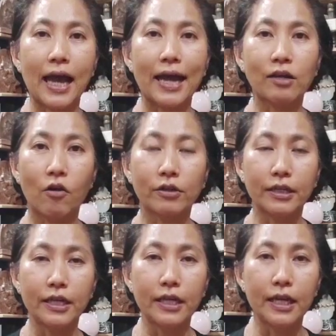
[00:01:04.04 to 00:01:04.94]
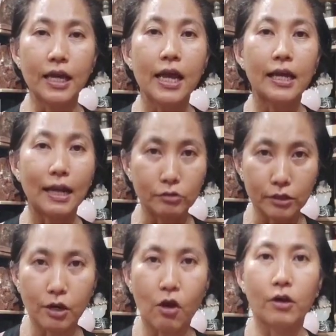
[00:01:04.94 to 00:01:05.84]
นะคะ ก่อนที่เรา
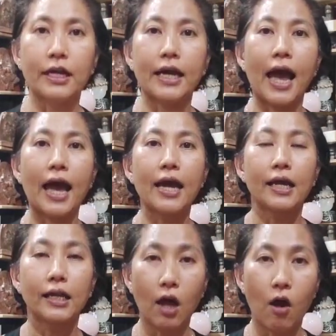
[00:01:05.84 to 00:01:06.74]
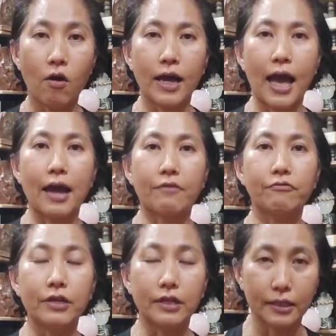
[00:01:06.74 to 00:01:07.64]
จะนอนนะคะ ลองค่ะ
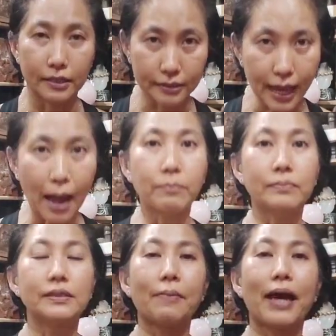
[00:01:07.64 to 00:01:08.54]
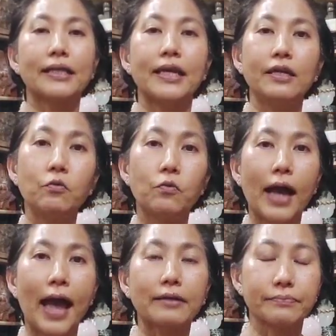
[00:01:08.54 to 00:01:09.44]
ฝึกทำสมาธิดู
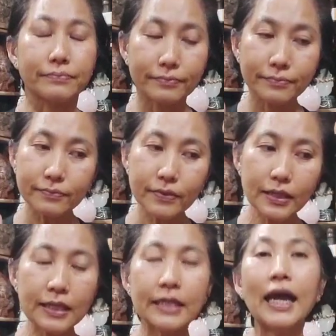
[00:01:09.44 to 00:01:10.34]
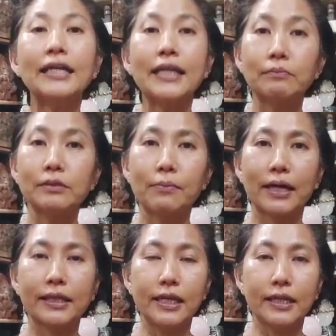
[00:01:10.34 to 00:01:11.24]
ค่ะ การทำส
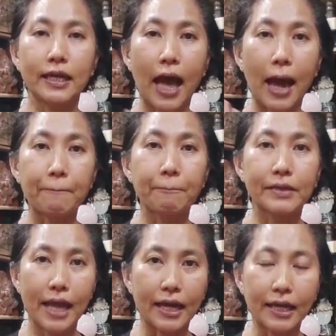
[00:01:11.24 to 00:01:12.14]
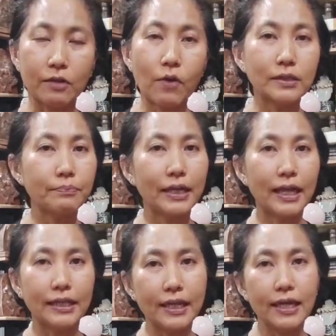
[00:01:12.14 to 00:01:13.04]
มาธินะคะ อย่าคิดว่าจะเป็น
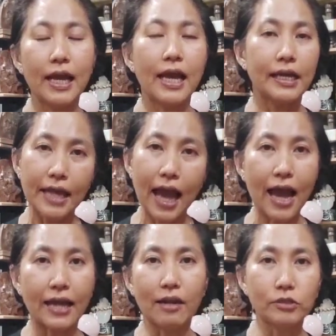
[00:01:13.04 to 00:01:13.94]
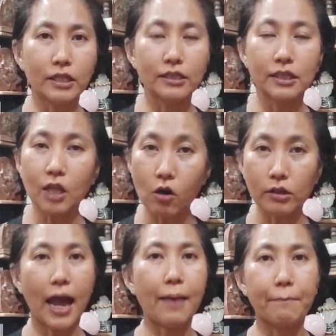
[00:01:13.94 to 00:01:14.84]
อะไรที่ยากแล้วฉันจะต้อง
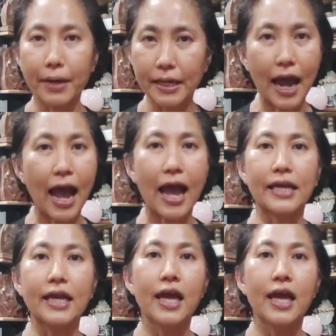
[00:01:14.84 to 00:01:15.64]
ทำไม่ได้